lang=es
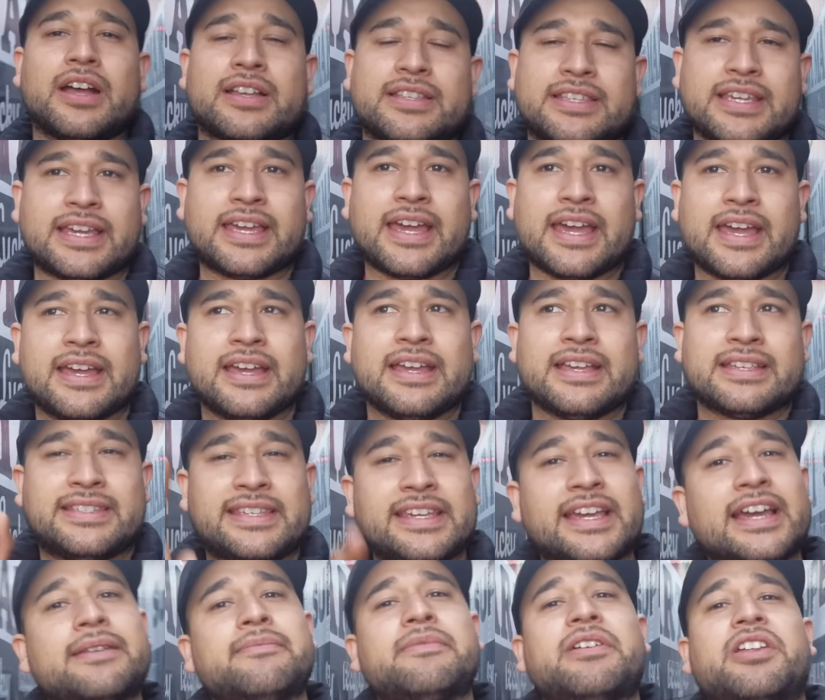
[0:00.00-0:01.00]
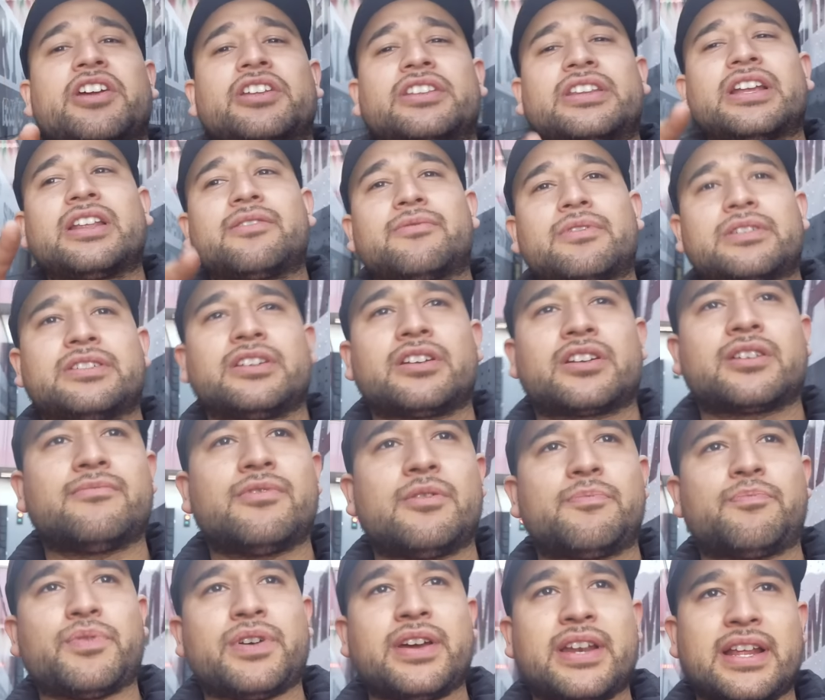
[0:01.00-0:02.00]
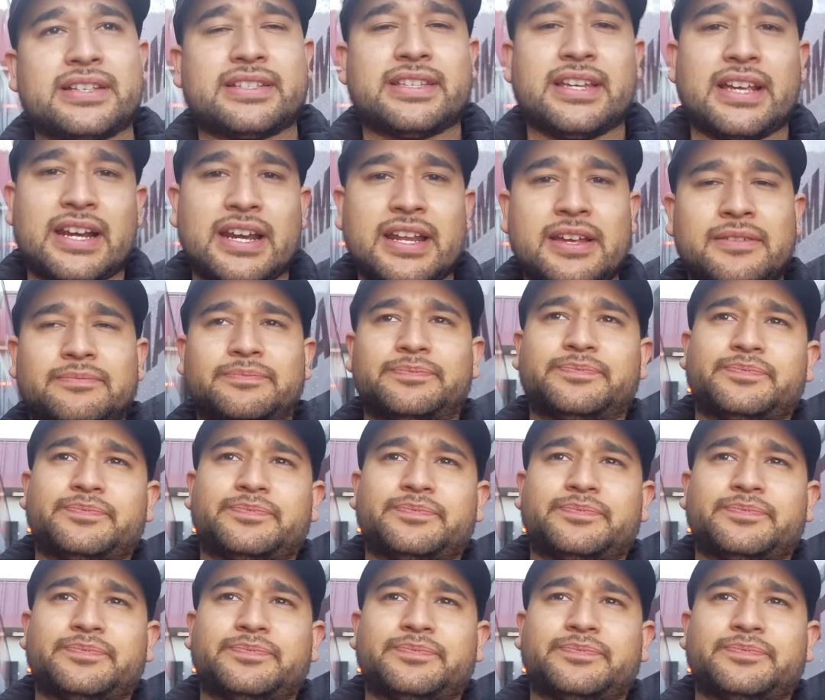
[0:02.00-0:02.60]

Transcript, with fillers: Así que sigan meditando Así como pueden hacerle